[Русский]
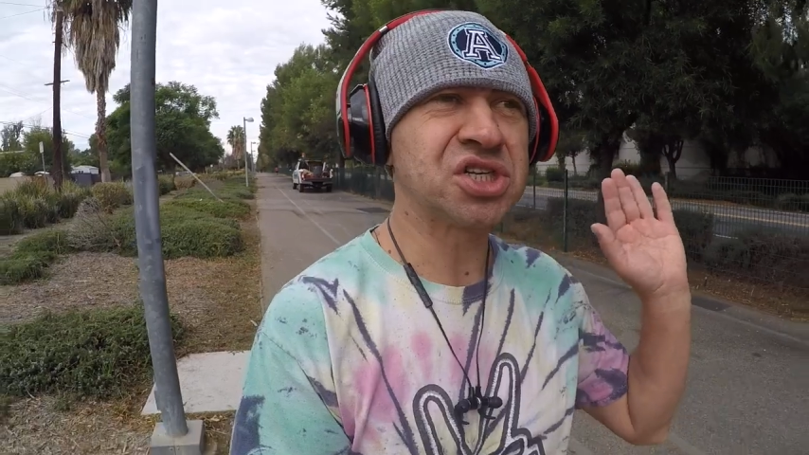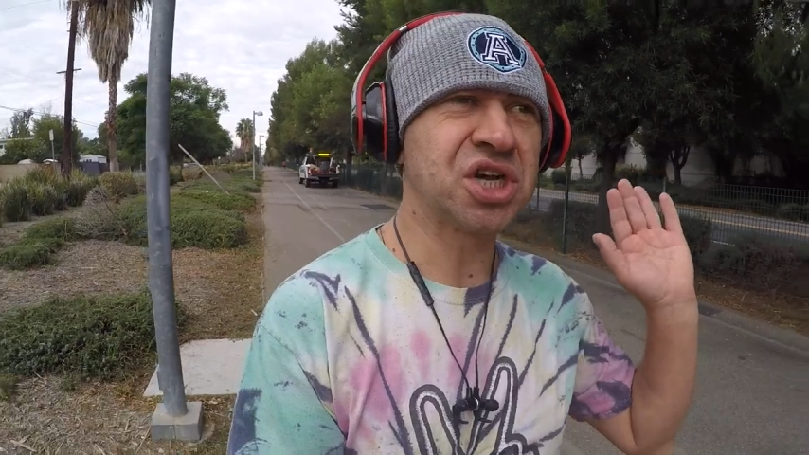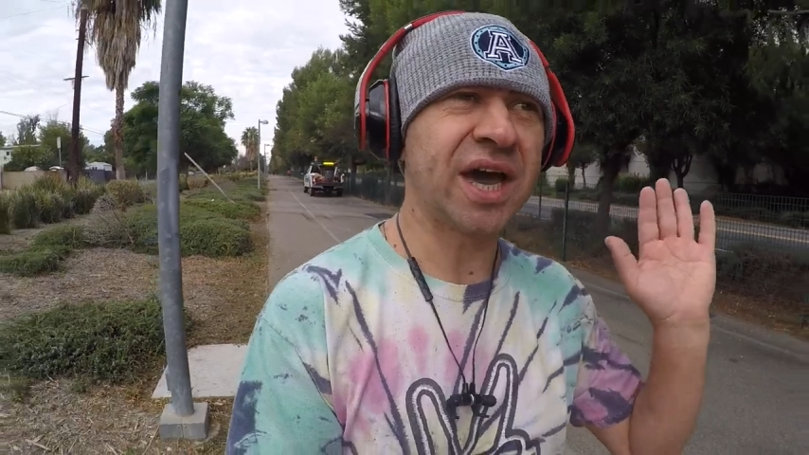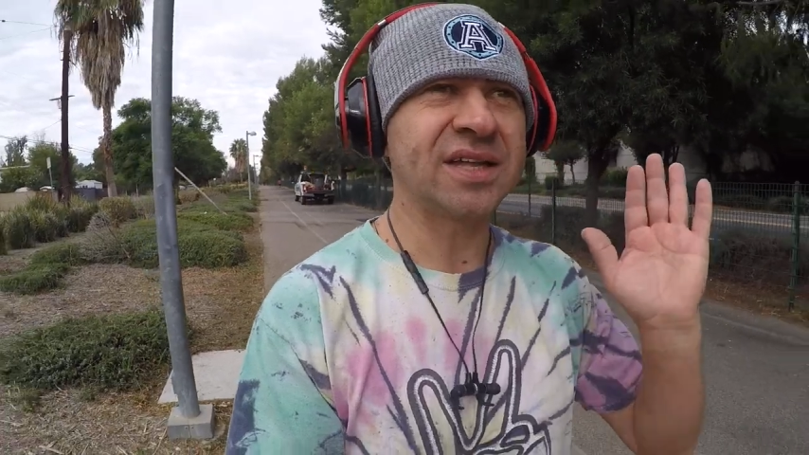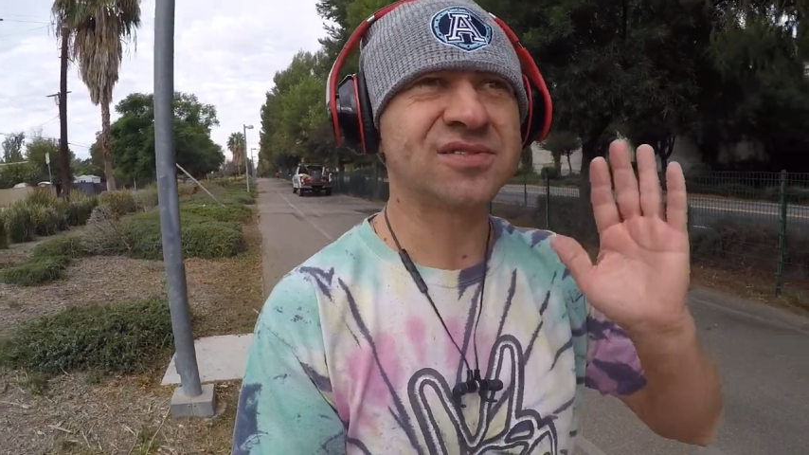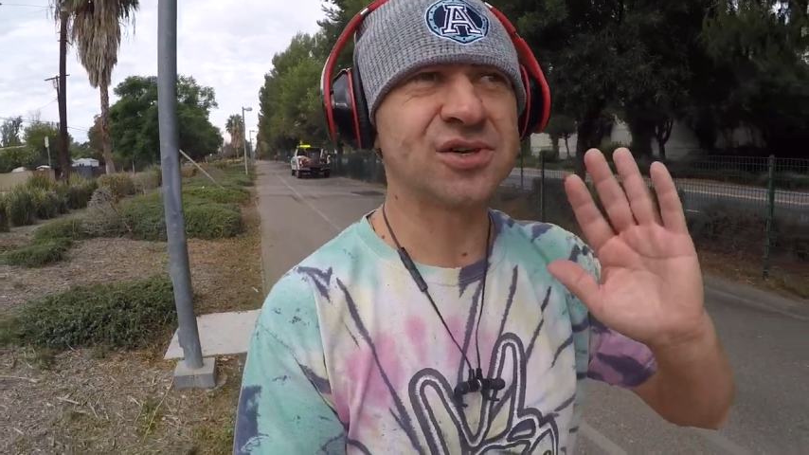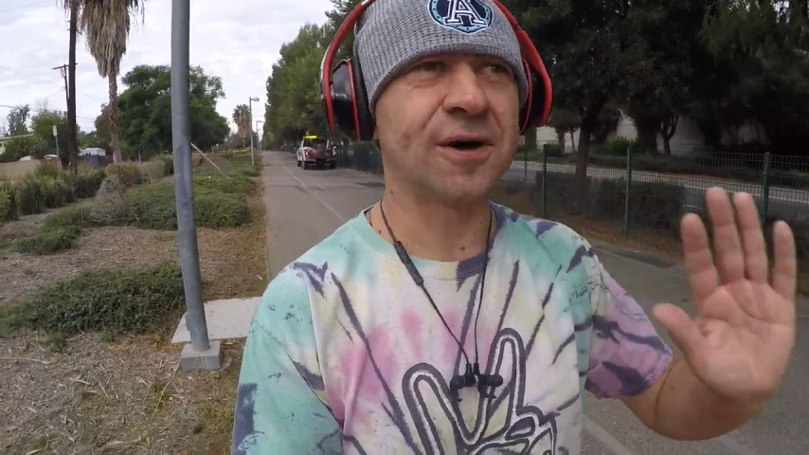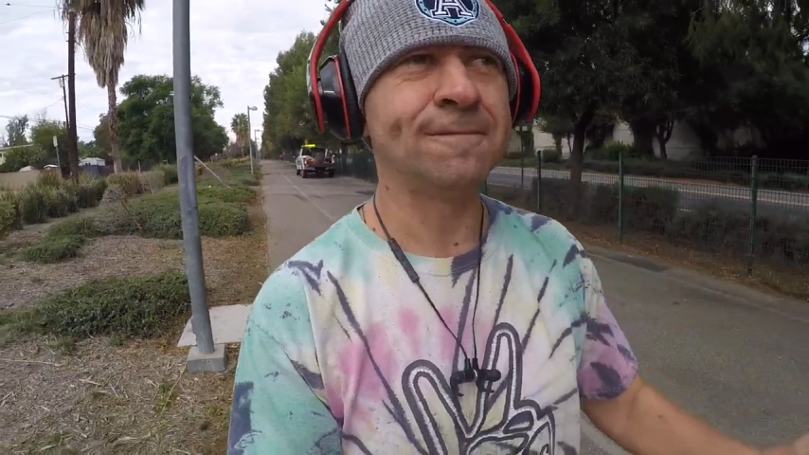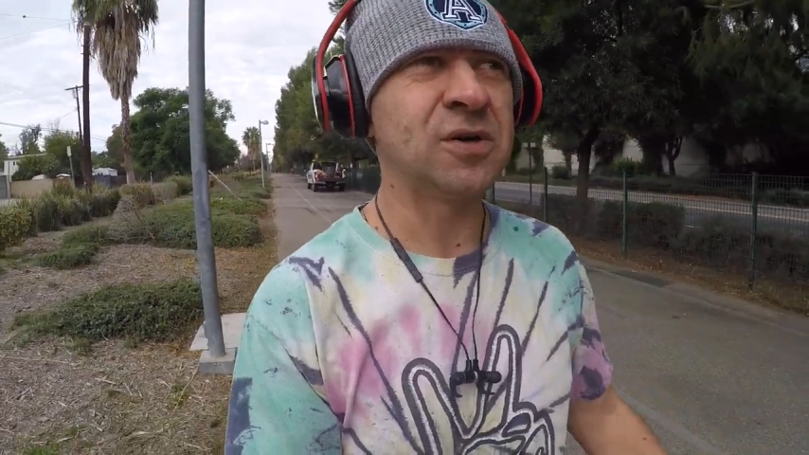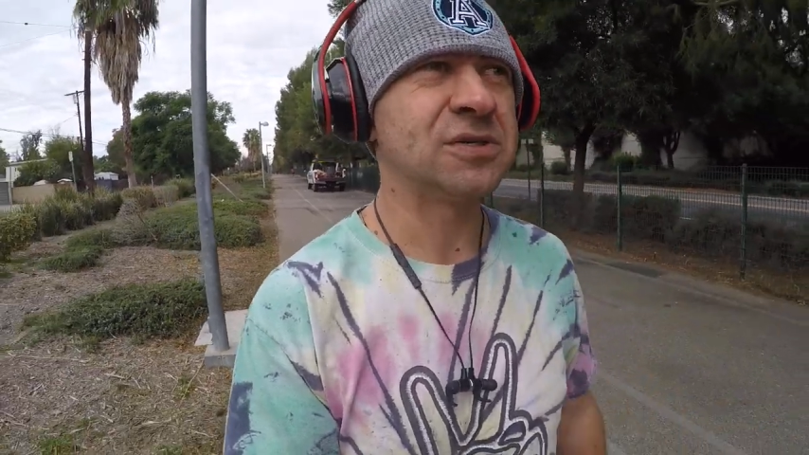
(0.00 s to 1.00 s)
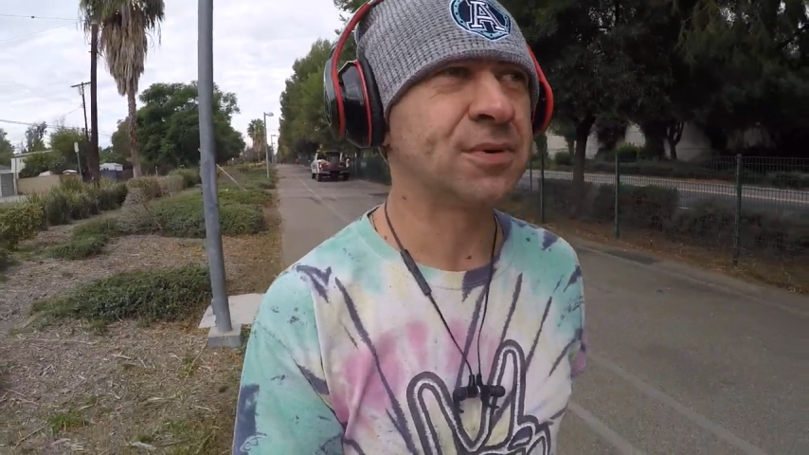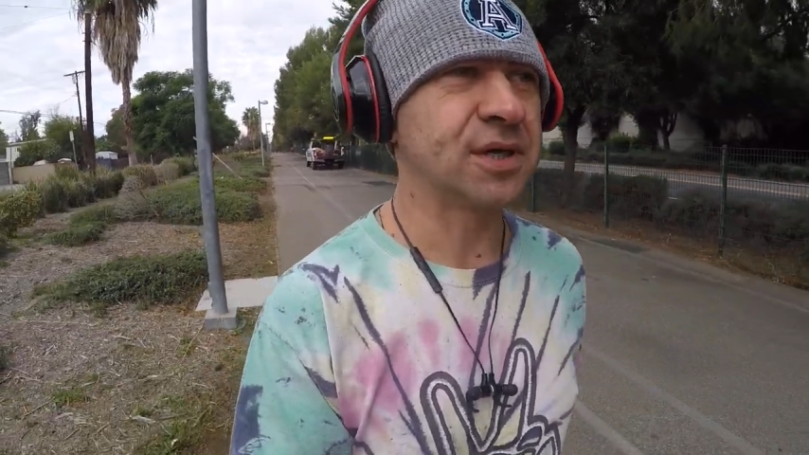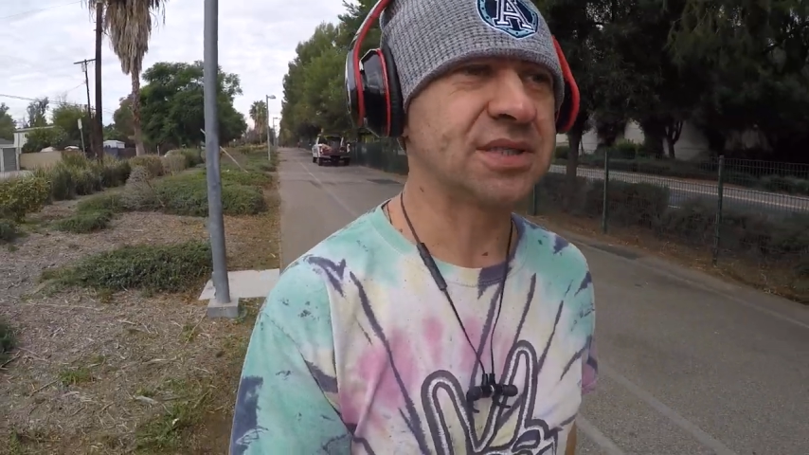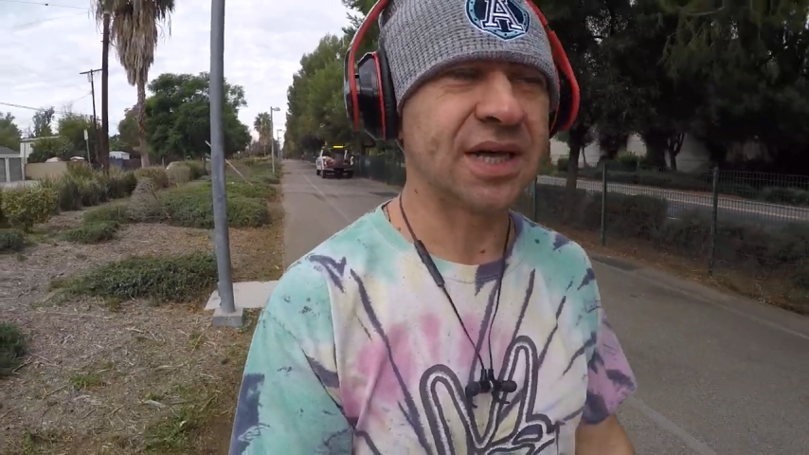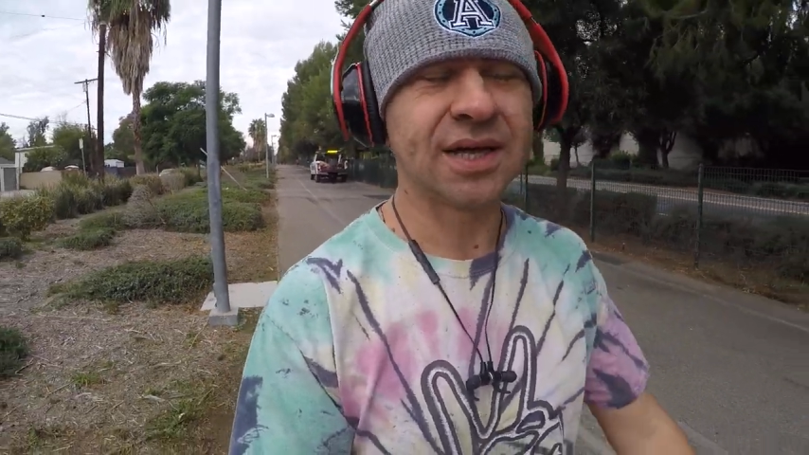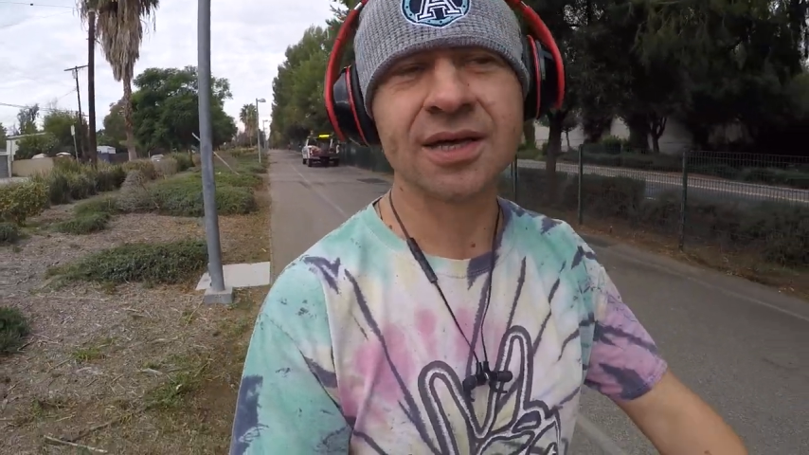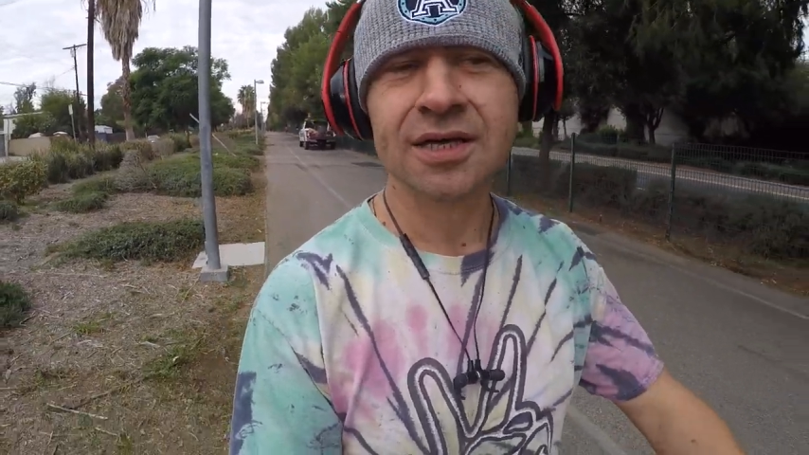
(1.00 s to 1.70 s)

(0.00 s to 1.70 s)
решает все. То есть просто